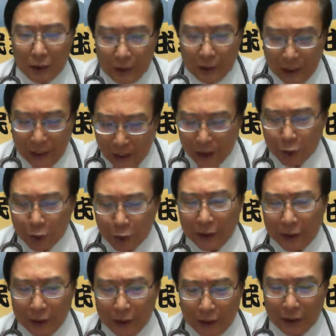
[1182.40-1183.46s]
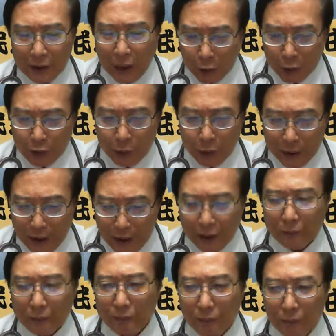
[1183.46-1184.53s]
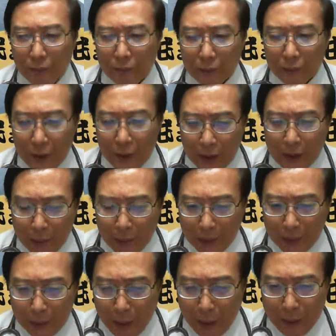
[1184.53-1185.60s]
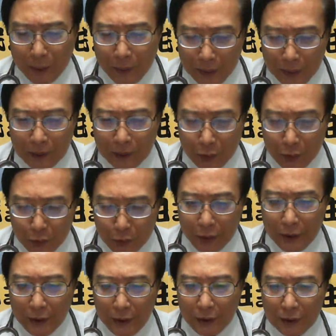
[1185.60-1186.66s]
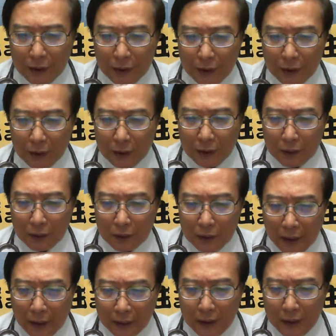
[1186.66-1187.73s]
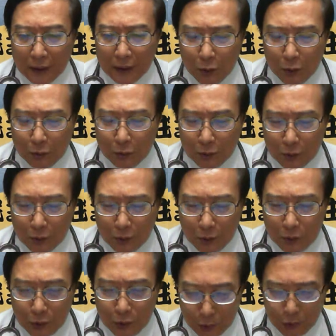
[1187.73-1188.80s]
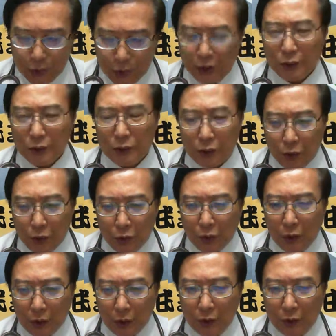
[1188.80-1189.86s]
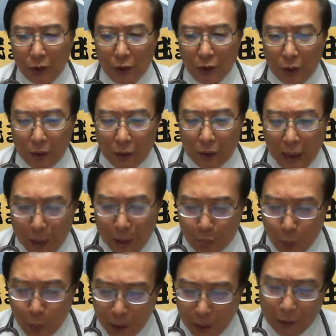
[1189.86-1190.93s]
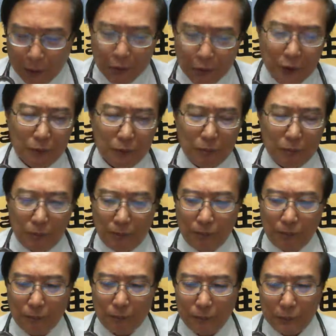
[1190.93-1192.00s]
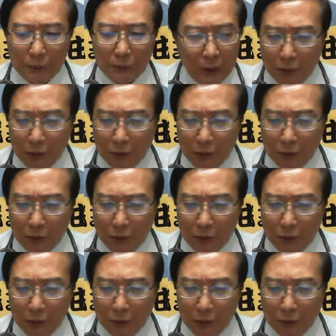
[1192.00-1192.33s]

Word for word: 请出来即个头像仔囝替台湾来拍拼即个头像仔囝内底实做成一种诶暗盘交易，即